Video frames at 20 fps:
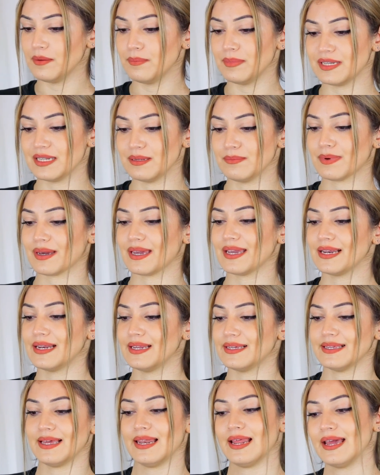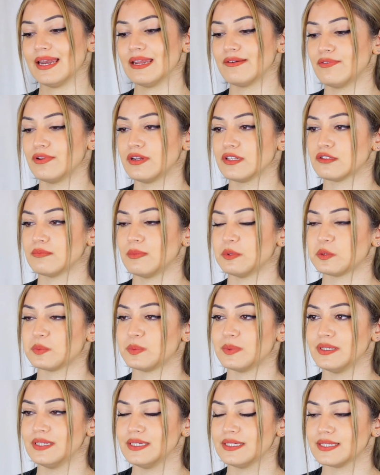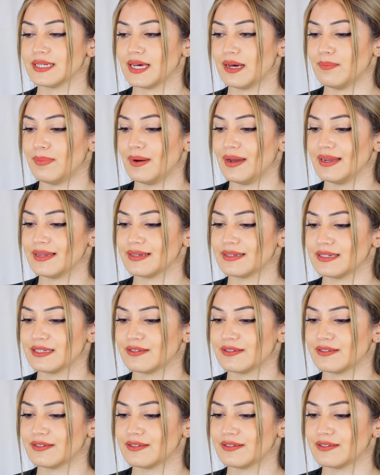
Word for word: Mit einem Ringlicht alleine würde ich zum Beispiel nicht arbeiten.